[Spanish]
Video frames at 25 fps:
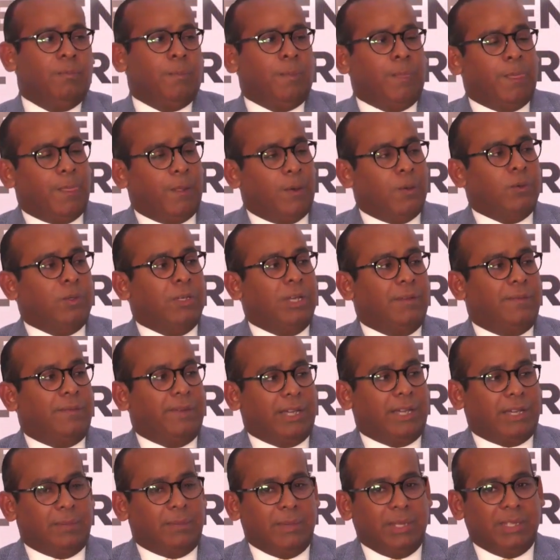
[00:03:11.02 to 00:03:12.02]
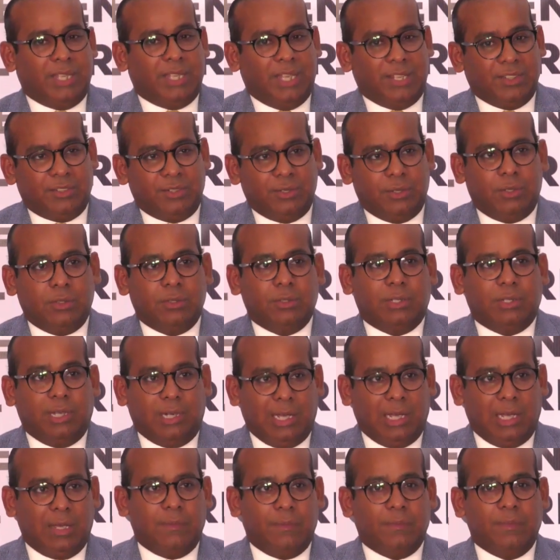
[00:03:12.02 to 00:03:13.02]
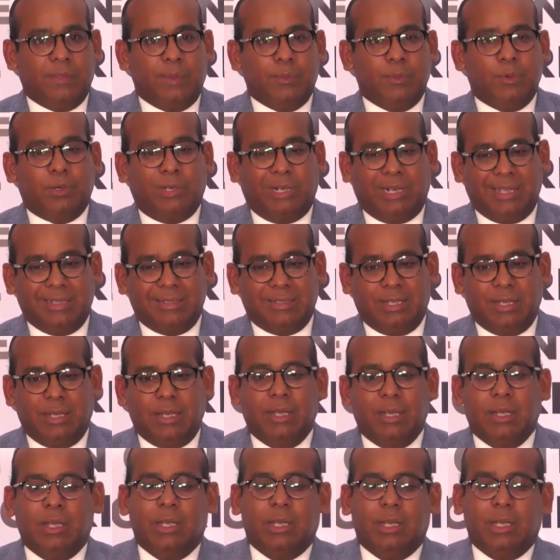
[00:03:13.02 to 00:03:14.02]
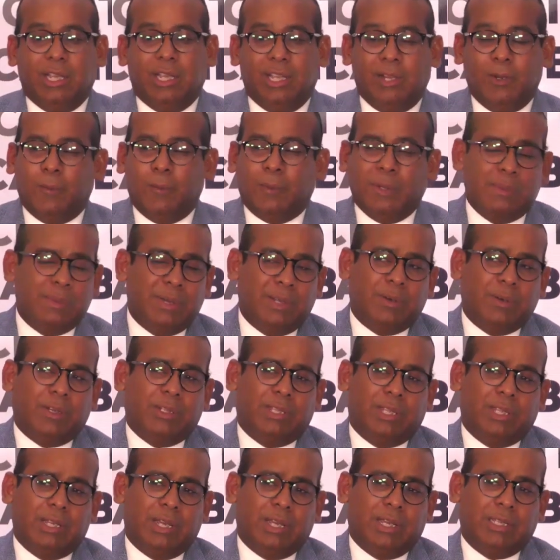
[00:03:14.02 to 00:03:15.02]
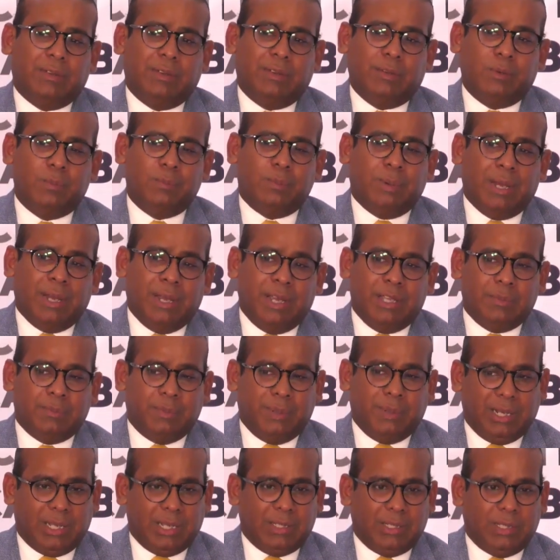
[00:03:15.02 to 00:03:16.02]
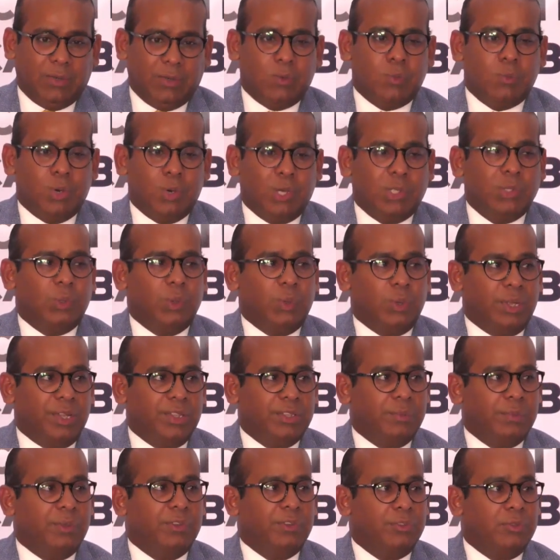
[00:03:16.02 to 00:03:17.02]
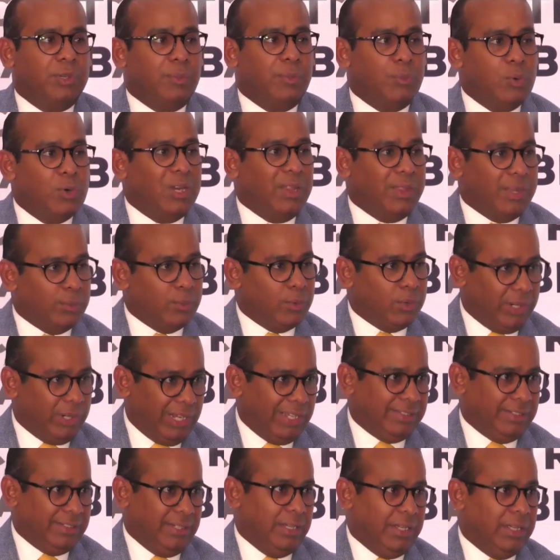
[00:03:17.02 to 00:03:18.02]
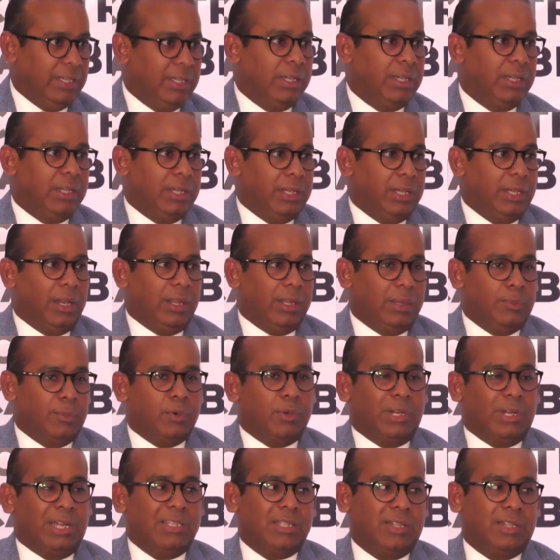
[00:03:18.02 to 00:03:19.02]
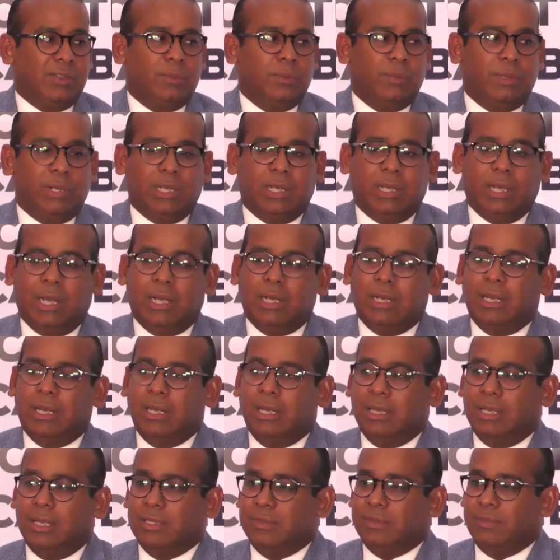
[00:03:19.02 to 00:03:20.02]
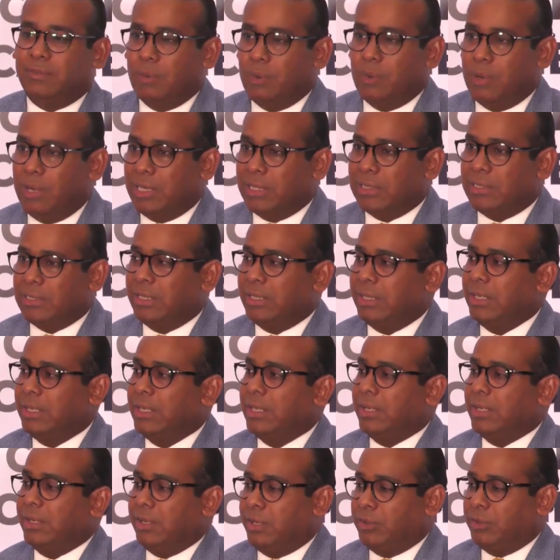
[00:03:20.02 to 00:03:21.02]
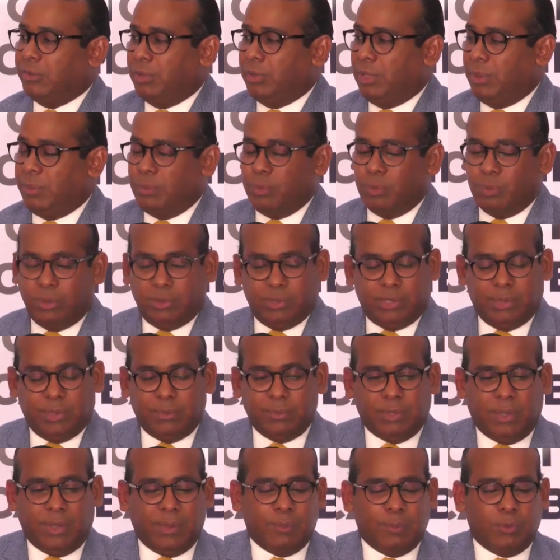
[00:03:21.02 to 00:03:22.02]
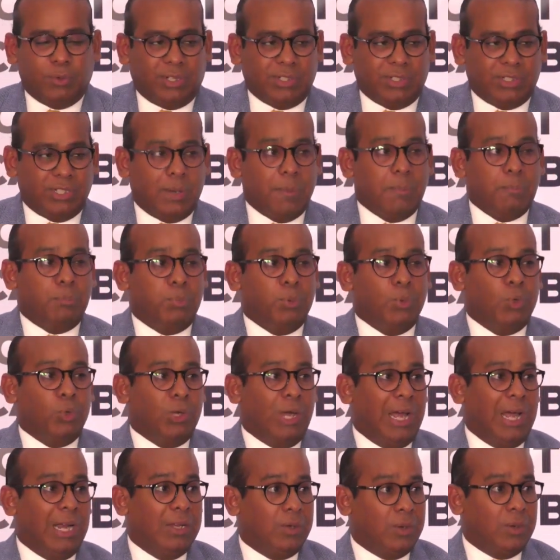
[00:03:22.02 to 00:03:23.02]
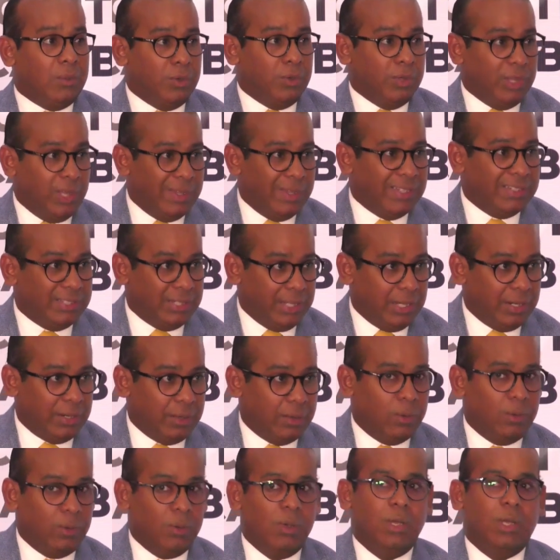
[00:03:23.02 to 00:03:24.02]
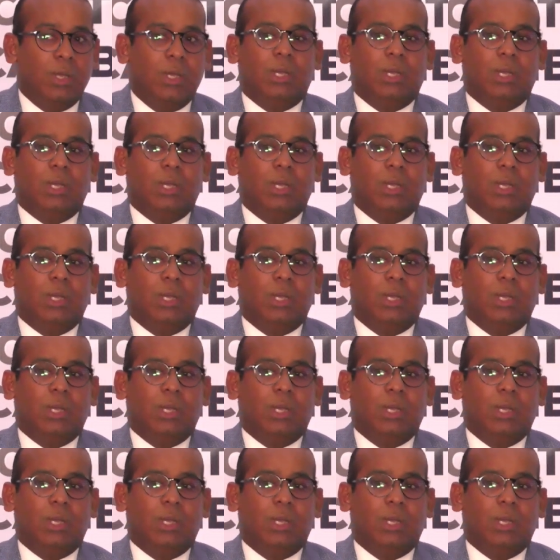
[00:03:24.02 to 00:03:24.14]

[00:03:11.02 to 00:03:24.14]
una fragmentación de la democracia. Y lo primero que tiene que tener un país para que tenga un buen turismo es una buena democracia. Y la democracia dominicana es fuerte, es una, democracia plural como debe serlo.